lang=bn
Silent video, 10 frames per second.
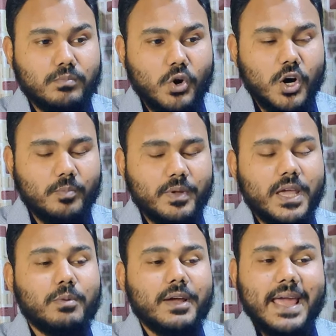মম
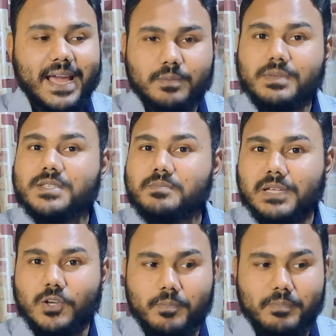এবং একমিস
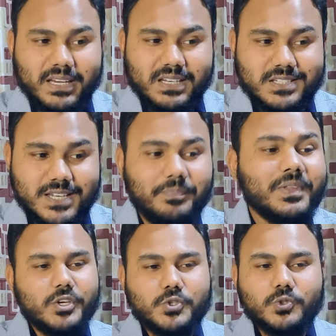মিল্ক অফ ম্যাগনেশিয়া
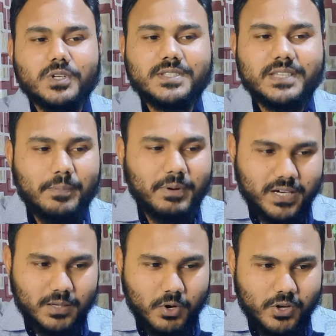তো এই ওষুধগুলো সিরাপ
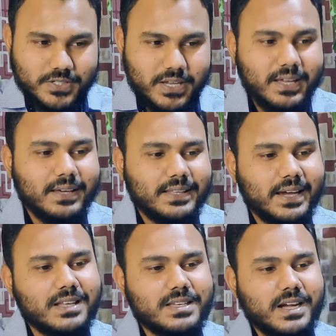আকারে পাওয়া যায়
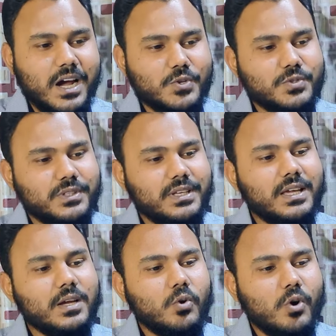দেখা যায় কারো যদি
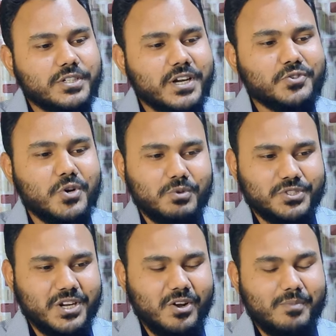কষার
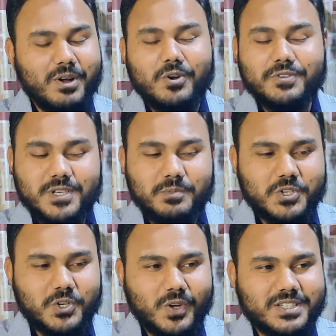সমস্যা হয় বা
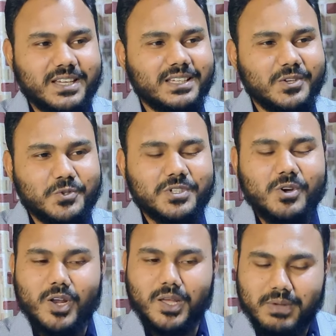কনস্টিপেশন হয় সেক্ষেত্রে এই ওষুধটা
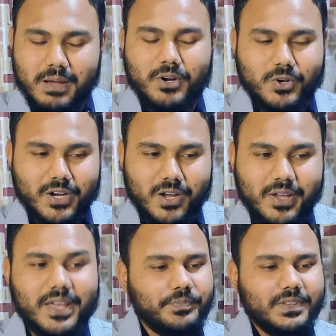অনেক ব্যবহার করা
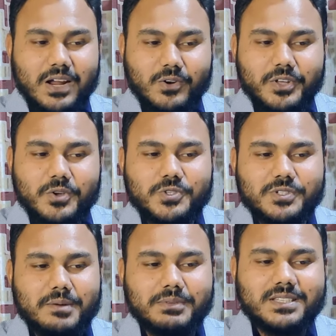হয় কারণ এই
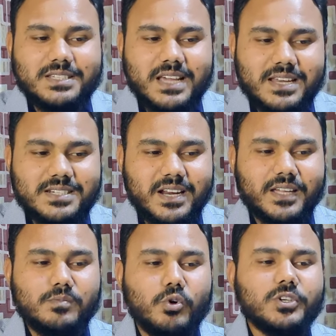ওষুধটা আমাদের জিআই
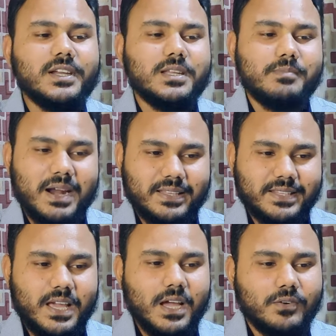ট্র্যাকের মোটিলিটি বাড়ায়
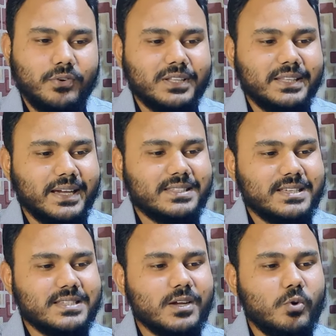দেয় ফলে দেখা
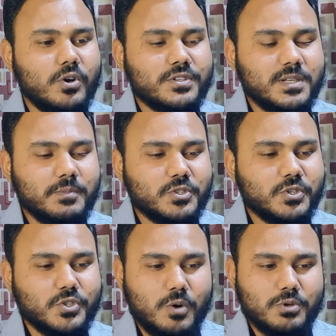যায় যে
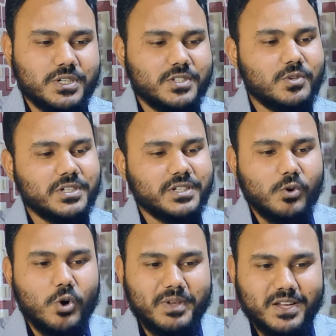কনস্টিপেশনের সমস্যা ছিল সেটা
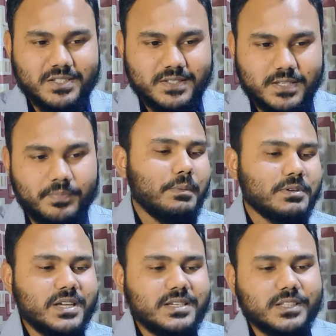কমে আসতেছে
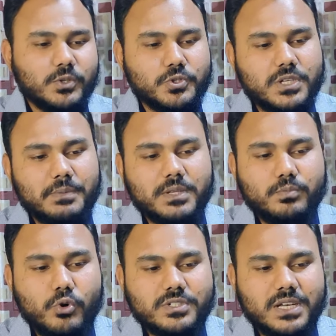এবং সেই সাথে ওষুধটা আমাদের
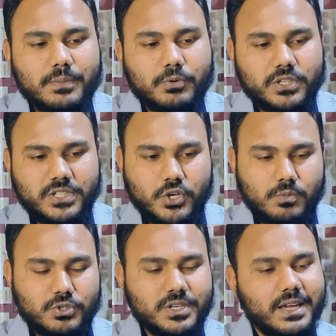বুক জ্বালা পড়া যে
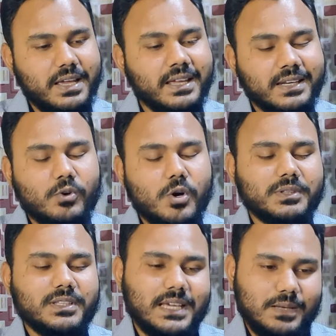সমস্যা এইটাও
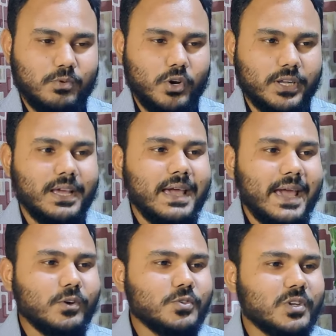কমাতে হেল্প করে
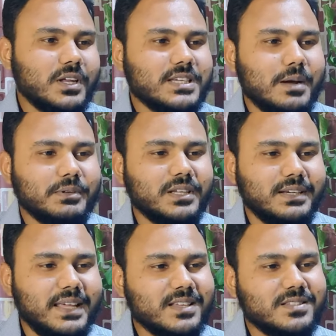এখন চলে আসি আমাদের
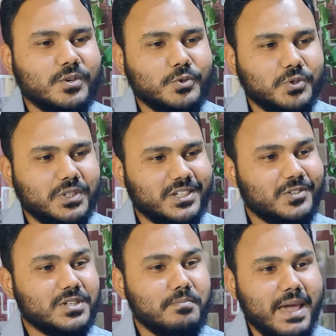নেক্সট যে ওষুধটা সেটা
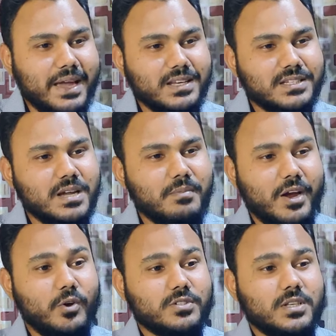হচ্ছে ম্যাগনেশিয়াম
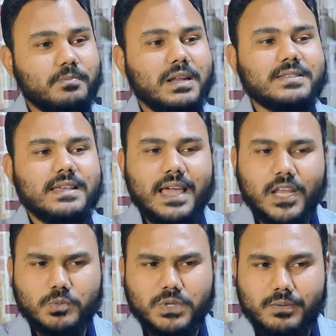হাইড্রক্সাইড প্লাস
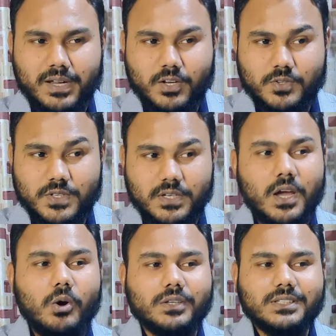অ্যালুমিনিয়াম হাইড্রক্সাইড
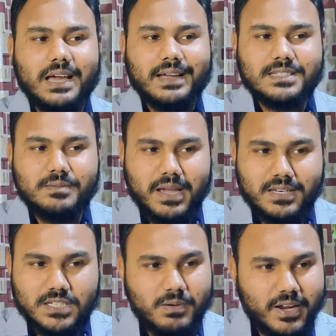অর্থাৎ আগে যে
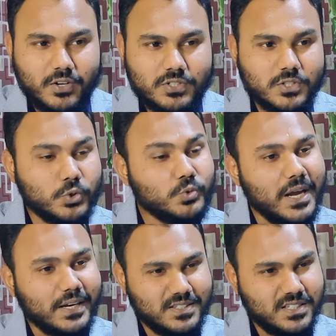ম্যাগনেশিয়াম হাইড্রক্সাইড শুধু
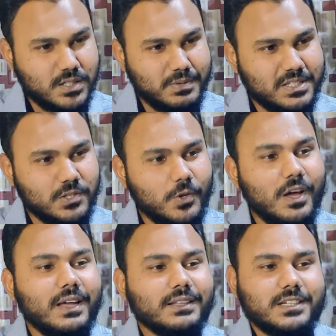অ্যান্টাসিড হিসেবে ছিল
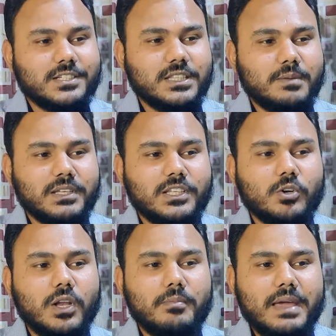তার সাথে আমরা কি
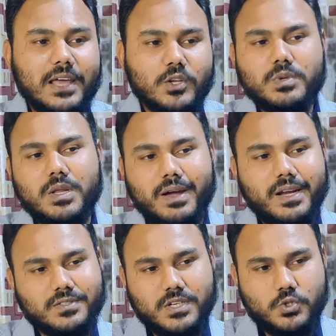করলাম অ্যালুমিনিয়াম
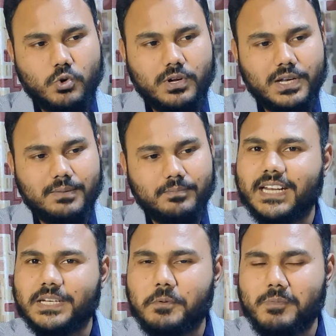হাইড্রক্সাইড যোগ করলাম
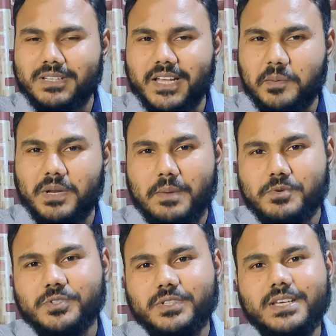একটা ব্যাপার মাথায় রাখবেন
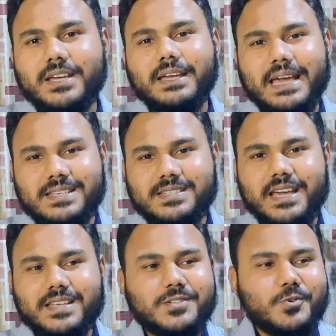আমি যদি
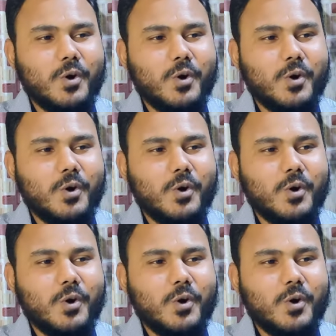গ্যাস্ট্রিক অ্যাসিড